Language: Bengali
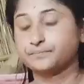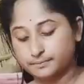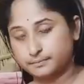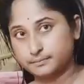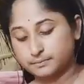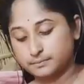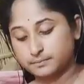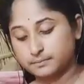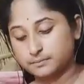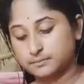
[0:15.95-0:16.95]
আর আজকে হচ্ছে
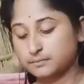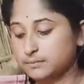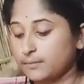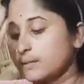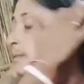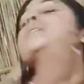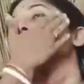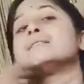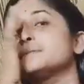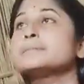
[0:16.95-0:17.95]
বৃহস্পতিবার
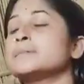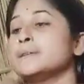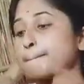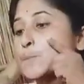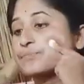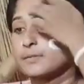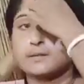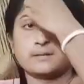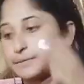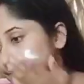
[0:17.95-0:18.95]
এখন বাজে দুপুর বারোটা
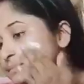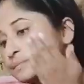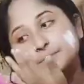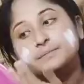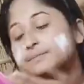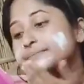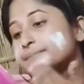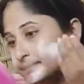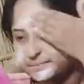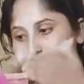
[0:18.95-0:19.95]
তো আমি আমার ব্লগটা
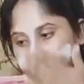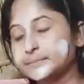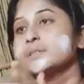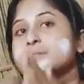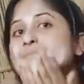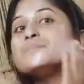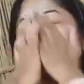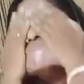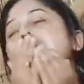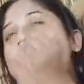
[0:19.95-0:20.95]
এখন থেকে স্টার্ট করছি
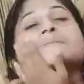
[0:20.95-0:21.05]
তো